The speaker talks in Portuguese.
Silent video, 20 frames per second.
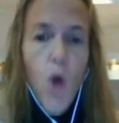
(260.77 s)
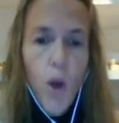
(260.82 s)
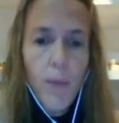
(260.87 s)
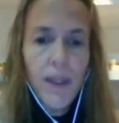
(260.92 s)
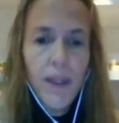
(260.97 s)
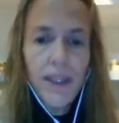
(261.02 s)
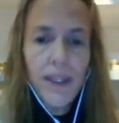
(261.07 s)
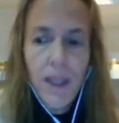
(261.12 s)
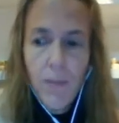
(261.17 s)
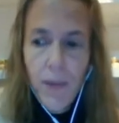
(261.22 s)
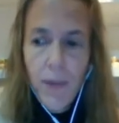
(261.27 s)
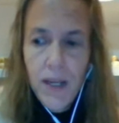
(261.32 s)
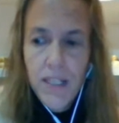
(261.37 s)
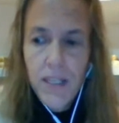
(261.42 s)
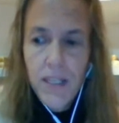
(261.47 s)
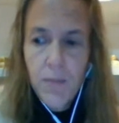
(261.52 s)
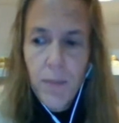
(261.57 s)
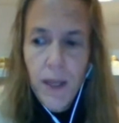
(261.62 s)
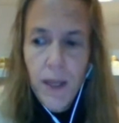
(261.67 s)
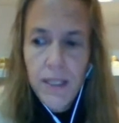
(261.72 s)
homem tem
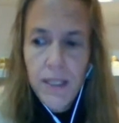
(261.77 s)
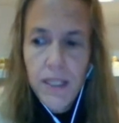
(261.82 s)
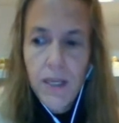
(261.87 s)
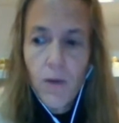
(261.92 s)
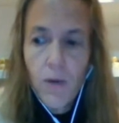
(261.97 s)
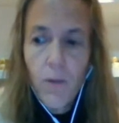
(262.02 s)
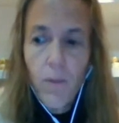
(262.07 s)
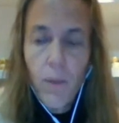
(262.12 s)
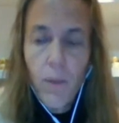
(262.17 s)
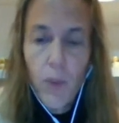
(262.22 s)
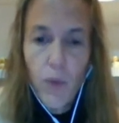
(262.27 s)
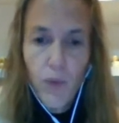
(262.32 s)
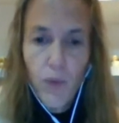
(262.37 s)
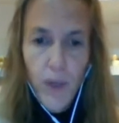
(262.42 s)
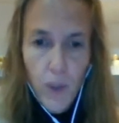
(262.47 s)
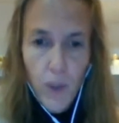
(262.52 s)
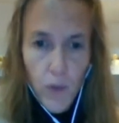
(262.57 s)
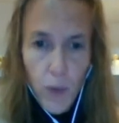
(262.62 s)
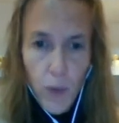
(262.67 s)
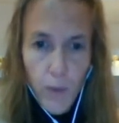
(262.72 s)
participação no
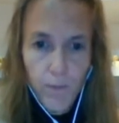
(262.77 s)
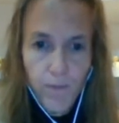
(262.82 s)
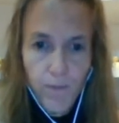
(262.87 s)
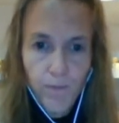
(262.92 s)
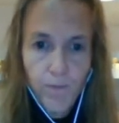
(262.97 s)
fator.